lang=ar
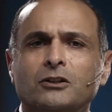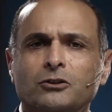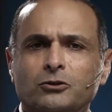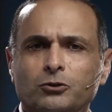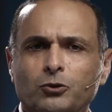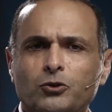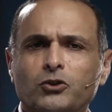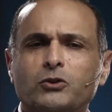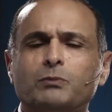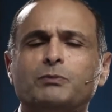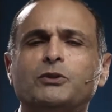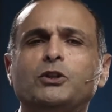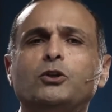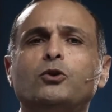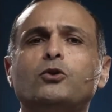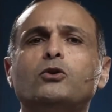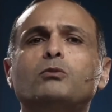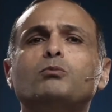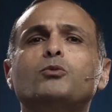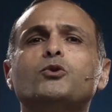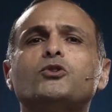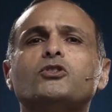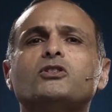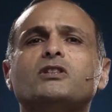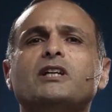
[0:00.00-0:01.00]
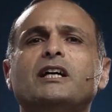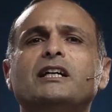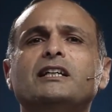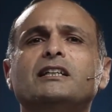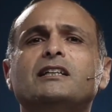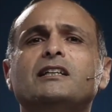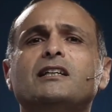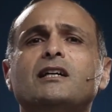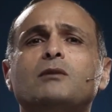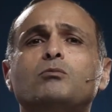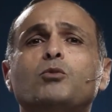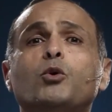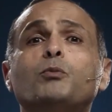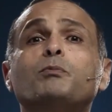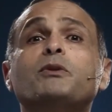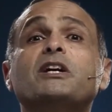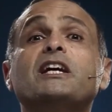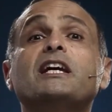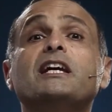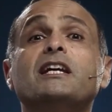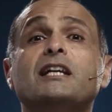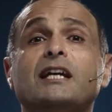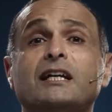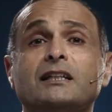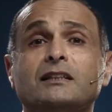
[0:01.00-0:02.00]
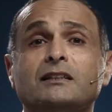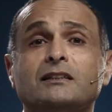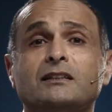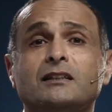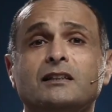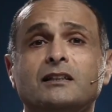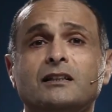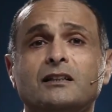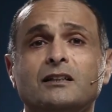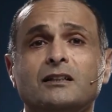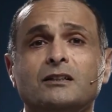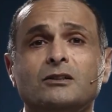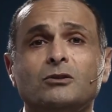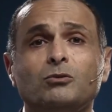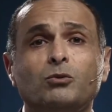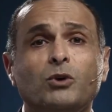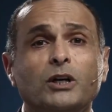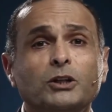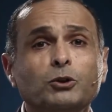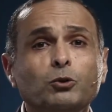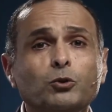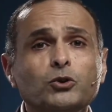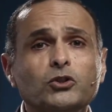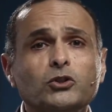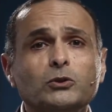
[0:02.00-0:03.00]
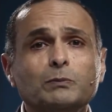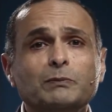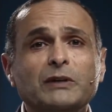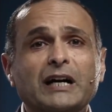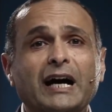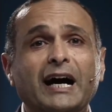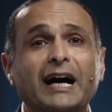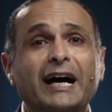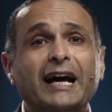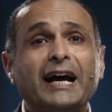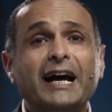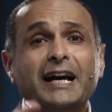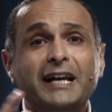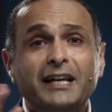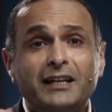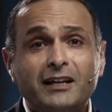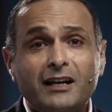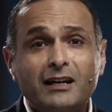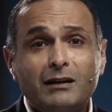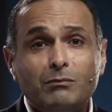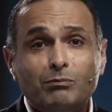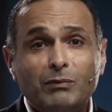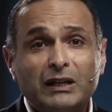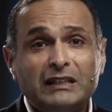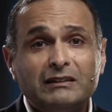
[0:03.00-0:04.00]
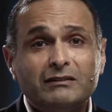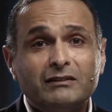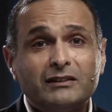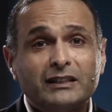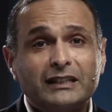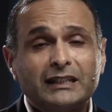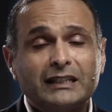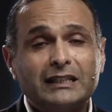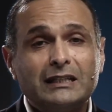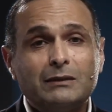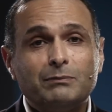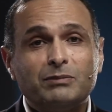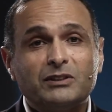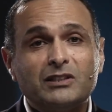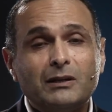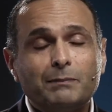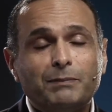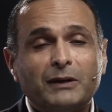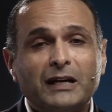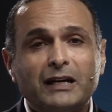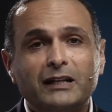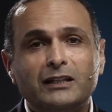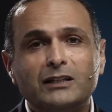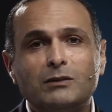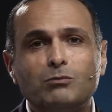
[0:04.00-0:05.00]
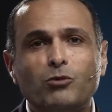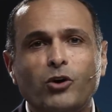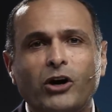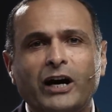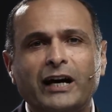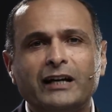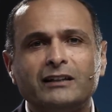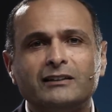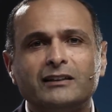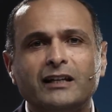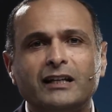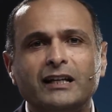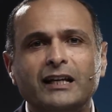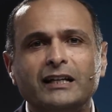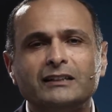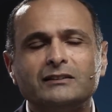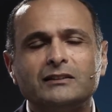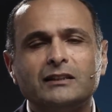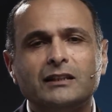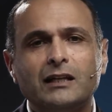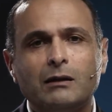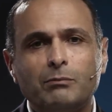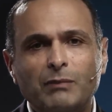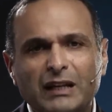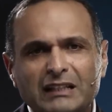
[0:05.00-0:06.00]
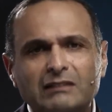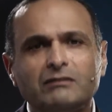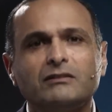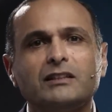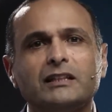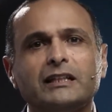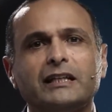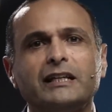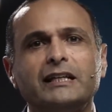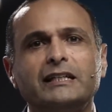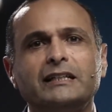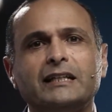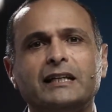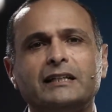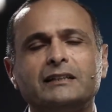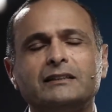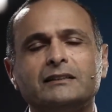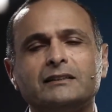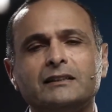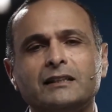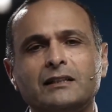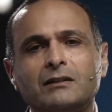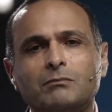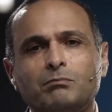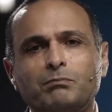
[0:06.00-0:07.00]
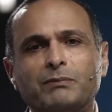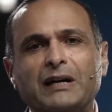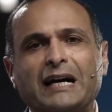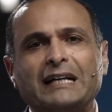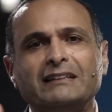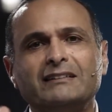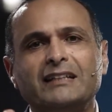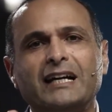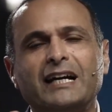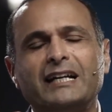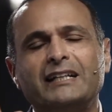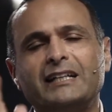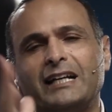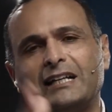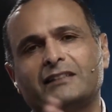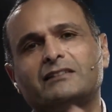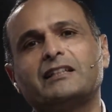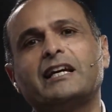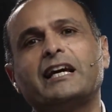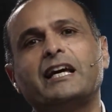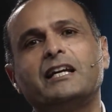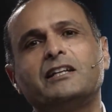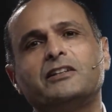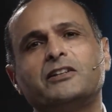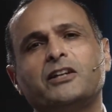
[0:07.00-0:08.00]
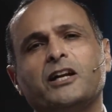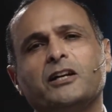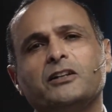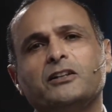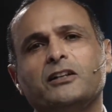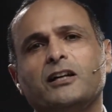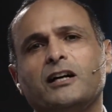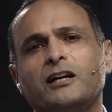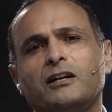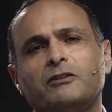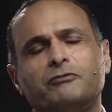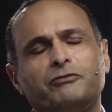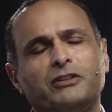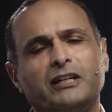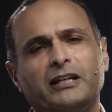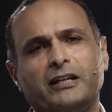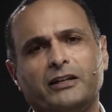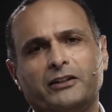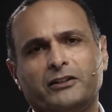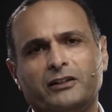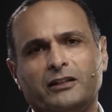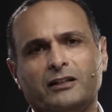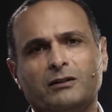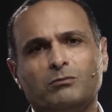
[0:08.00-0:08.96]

يصبح المستحيل ممكنا ويصبح غير المنطقي طبقا لمعادلاتنا منطقيا بعد ان ادخلنا الله في هذه